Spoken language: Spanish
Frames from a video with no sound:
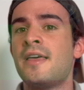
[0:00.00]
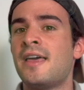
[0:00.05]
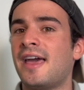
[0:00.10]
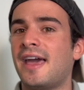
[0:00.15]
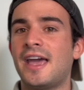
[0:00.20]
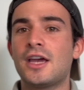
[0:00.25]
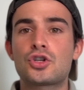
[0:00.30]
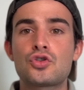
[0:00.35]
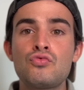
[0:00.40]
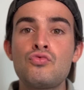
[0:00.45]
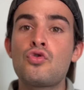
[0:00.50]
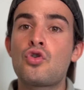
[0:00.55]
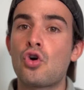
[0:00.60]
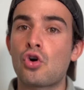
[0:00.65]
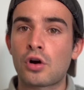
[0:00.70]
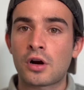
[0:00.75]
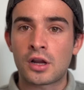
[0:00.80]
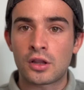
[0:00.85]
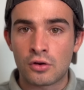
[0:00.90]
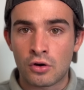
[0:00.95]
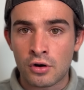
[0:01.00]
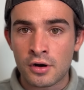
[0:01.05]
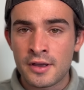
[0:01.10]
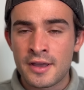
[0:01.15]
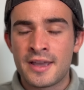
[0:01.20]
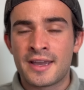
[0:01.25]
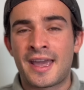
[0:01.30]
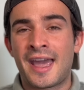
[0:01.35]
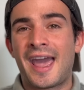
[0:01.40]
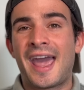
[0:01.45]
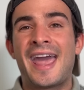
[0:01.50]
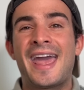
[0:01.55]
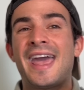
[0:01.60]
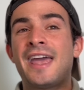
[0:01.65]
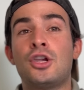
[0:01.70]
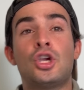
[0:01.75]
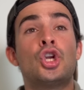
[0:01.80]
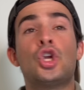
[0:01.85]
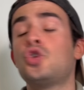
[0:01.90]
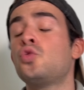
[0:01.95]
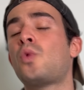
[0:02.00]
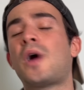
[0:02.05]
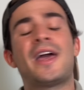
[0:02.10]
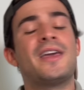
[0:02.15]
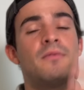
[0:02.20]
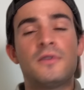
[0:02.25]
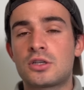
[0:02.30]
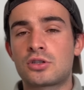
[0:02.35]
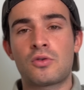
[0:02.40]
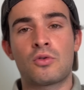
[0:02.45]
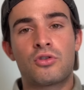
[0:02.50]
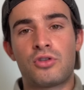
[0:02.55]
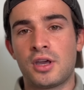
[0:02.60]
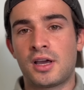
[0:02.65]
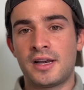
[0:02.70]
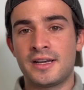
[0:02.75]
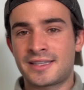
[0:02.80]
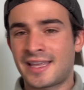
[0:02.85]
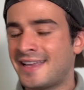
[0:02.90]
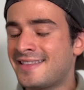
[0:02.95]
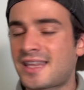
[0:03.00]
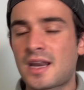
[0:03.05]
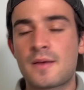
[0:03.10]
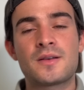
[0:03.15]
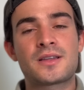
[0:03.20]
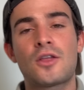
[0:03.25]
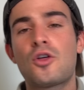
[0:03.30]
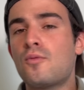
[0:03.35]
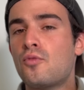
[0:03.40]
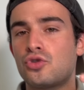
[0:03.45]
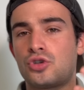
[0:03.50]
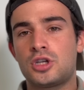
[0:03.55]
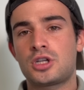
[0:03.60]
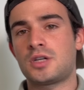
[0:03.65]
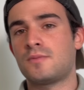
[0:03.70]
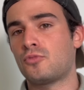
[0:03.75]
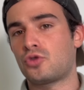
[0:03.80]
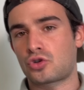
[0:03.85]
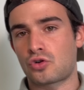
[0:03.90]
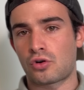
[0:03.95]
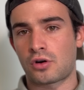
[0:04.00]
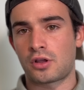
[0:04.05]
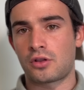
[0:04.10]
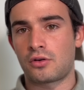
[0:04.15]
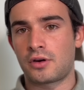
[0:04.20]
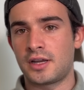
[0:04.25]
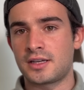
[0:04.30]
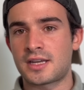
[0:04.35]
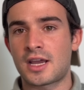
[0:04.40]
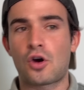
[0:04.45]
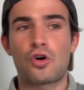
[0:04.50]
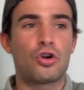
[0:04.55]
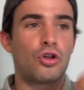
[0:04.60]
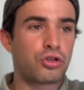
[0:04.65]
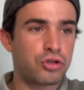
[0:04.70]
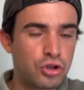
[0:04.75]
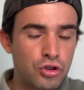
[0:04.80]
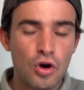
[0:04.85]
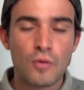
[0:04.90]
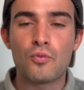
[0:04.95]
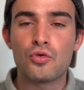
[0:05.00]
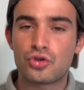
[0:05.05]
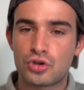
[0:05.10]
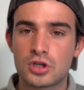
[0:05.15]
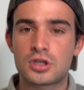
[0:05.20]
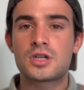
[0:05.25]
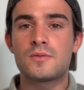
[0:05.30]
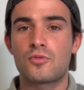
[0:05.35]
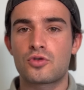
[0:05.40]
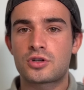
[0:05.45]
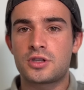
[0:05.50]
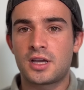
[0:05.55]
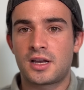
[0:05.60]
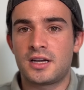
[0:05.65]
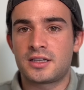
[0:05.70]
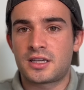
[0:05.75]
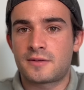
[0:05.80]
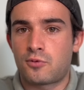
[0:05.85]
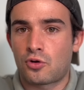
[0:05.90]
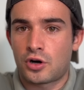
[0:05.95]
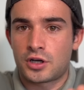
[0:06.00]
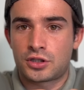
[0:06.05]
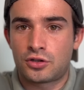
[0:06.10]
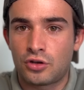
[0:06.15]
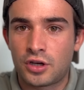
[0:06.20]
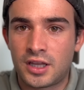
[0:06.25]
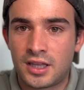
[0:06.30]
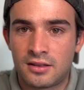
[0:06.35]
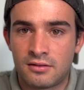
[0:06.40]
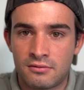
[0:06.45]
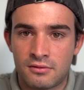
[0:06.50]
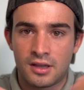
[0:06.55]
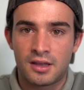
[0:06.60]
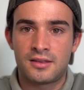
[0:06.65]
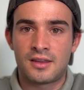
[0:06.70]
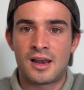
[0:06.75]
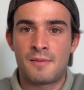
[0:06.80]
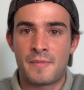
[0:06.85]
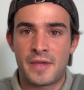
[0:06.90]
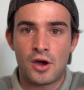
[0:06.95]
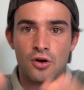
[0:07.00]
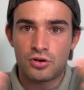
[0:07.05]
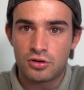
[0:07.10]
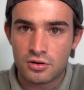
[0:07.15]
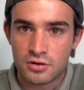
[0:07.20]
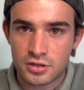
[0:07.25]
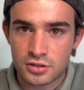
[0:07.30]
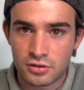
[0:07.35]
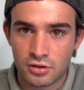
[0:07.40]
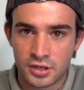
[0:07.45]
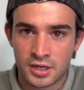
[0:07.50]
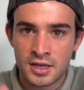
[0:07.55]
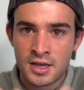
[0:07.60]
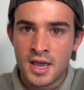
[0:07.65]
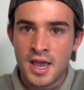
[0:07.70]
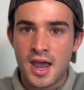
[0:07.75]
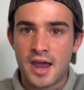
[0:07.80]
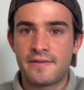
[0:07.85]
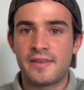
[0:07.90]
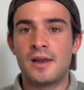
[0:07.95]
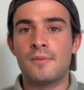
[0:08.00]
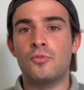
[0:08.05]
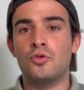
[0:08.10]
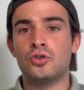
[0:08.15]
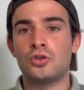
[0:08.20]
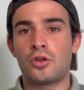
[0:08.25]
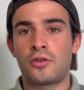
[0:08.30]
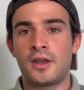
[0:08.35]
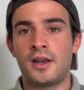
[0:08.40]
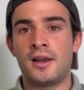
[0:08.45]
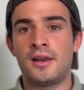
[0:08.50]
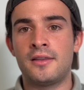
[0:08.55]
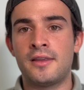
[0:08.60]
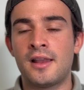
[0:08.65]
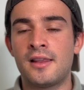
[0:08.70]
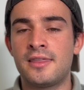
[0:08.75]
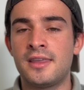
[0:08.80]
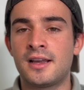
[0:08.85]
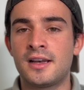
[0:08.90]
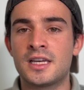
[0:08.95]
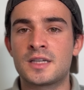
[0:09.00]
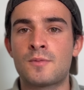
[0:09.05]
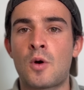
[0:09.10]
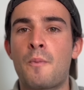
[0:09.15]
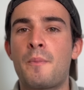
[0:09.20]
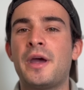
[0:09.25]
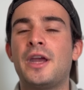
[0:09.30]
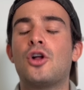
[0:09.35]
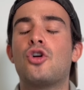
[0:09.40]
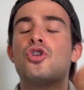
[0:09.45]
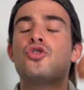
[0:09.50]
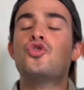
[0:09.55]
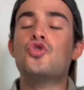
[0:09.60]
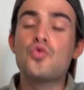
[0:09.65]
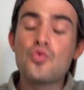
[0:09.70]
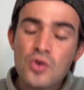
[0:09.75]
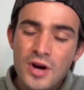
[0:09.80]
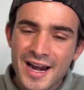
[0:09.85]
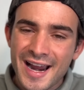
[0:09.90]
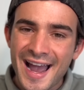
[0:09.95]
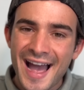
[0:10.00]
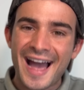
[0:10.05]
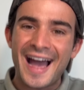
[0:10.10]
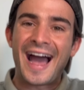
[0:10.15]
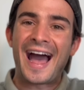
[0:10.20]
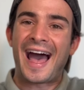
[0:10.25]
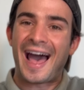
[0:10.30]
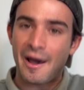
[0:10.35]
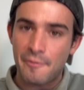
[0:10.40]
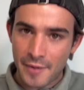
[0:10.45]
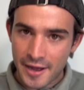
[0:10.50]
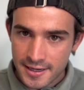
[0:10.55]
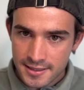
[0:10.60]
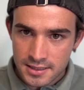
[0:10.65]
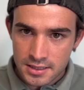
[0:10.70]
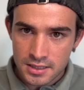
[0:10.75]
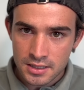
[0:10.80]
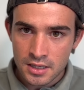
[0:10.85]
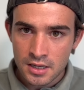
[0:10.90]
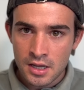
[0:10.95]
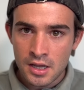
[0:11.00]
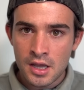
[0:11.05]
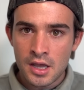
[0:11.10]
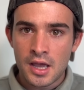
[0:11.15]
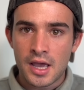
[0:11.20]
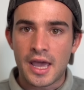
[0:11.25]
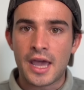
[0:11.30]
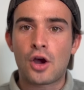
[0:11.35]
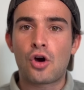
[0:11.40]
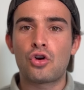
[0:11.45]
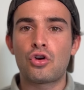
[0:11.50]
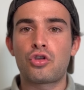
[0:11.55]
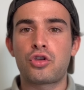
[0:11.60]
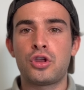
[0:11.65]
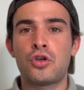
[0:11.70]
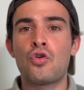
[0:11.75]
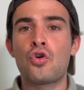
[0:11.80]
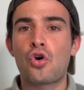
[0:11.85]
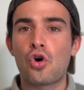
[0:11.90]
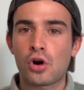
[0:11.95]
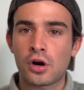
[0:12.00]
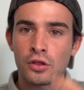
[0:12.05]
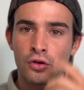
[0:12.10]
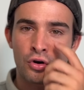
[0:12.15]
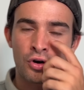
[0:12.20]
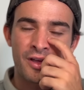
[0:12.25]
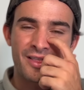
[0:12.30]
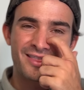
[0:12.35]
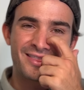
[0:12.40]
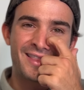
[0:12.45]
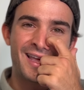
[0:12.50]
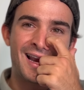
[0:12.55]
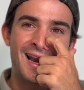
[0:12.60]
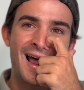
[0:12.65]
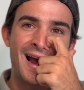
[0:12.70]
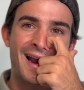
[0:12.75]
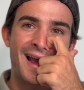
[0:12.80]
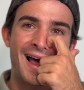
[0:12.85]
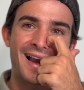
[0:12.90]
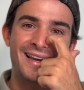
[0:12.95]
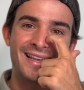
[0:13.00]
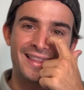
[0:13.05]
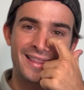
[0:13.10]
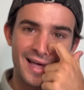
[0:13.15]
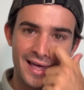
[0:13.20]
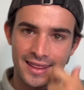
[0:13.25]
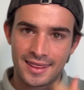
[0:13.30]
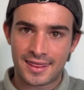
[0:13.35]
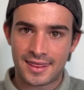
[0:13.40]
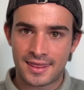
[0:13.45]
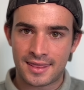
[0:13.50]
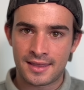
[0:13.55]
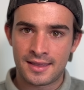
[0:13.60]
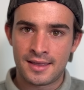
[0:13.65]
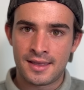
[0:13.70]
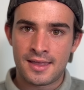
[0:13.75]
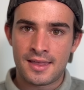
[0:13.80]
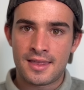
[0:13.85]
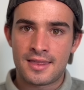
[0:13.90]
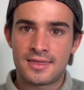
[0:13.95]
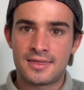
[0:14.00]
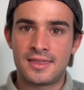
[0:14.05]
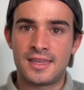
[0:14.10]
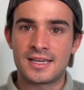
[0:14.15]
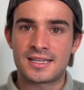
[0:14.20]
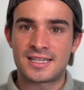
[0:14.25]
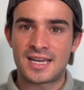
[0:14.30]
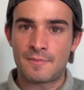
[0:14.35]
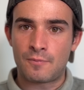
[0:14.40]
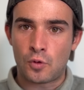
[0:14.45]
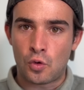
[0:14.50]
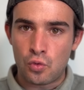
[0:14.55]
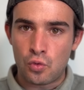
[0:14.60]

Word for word: es un corredor que yo nunca he visto un ciclista, he entrevistado muchísimos corredores He conocido a muchísimos ciclistas porque estoy en, el meollo, estoy en el mundo del, ciclismo, pero nunca, jamás he conocido a un corredor de la calidad de Sepp